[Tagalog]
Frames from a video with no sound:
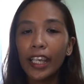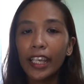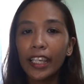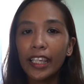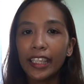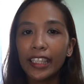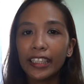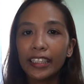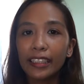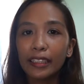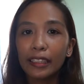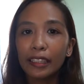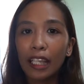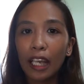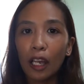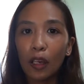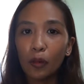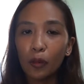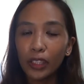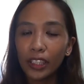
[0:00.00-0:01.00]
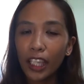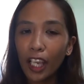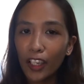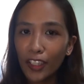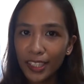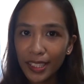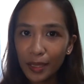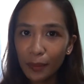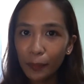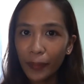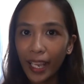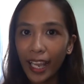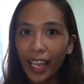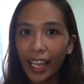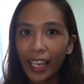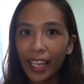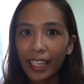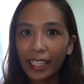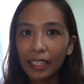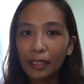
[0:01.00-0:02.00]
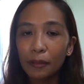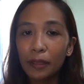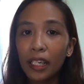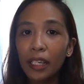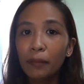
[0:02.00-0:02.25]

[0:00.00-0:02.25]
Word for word: and nakauwi na kayo sa bahay,